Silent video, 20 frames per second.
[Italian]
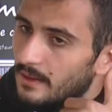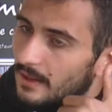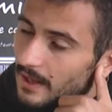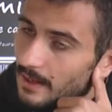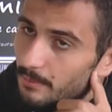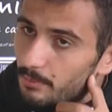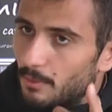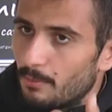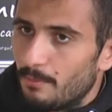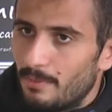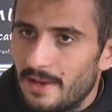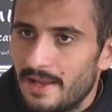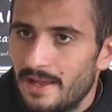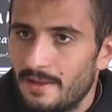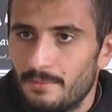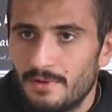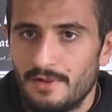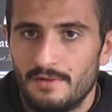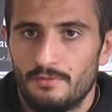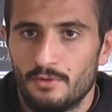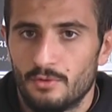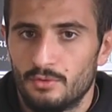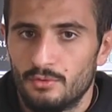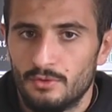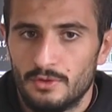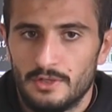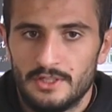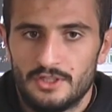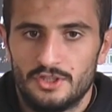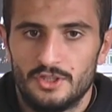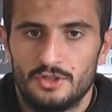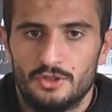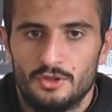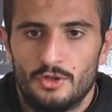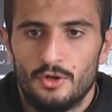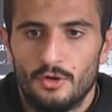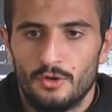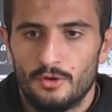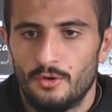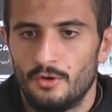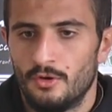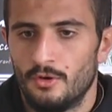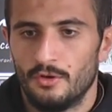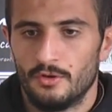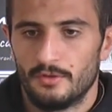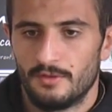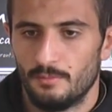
ai problemi, agli infortuni che ci sono,